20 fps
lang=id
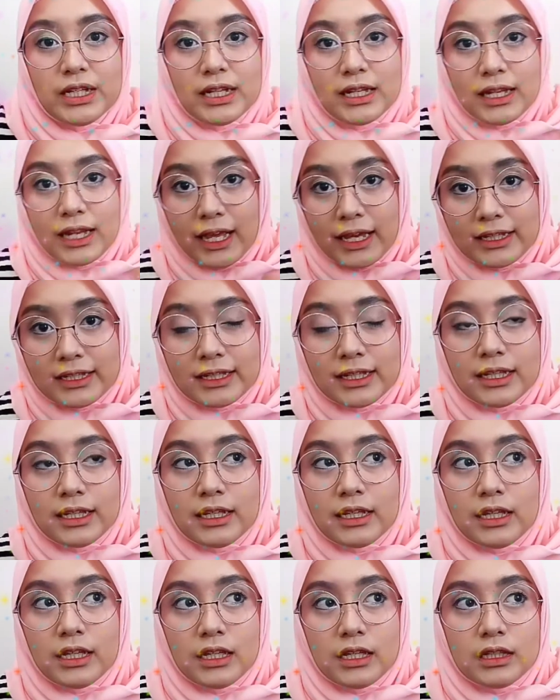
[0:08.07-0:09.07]
di like
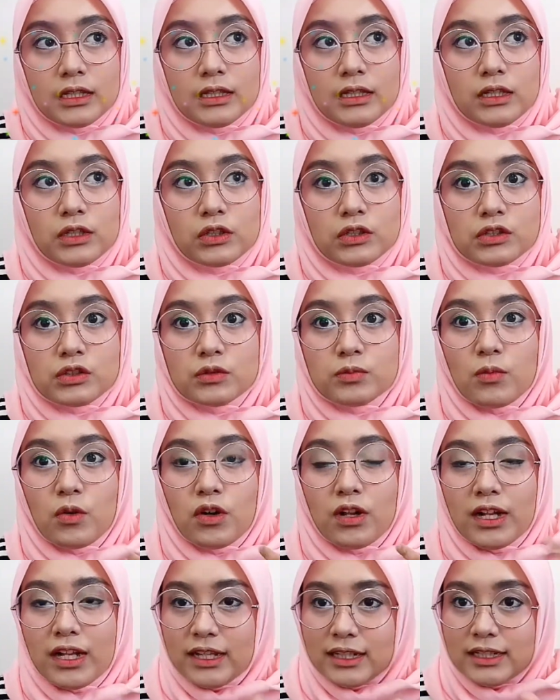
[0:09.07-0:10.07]
Terus
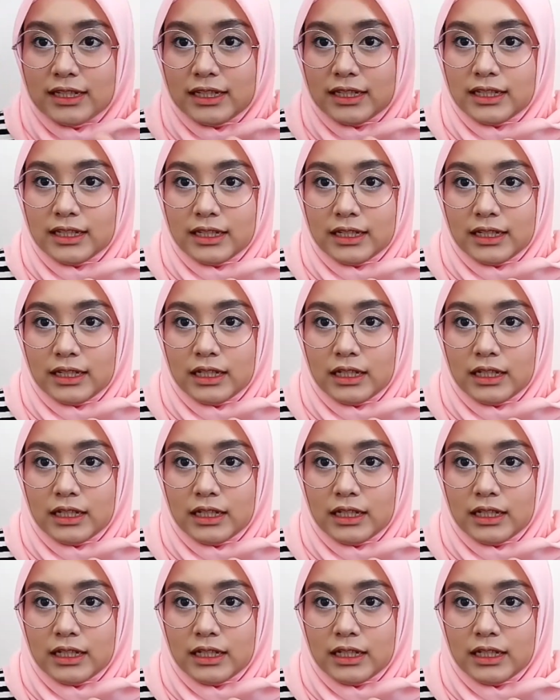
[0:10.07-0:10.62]
boleh di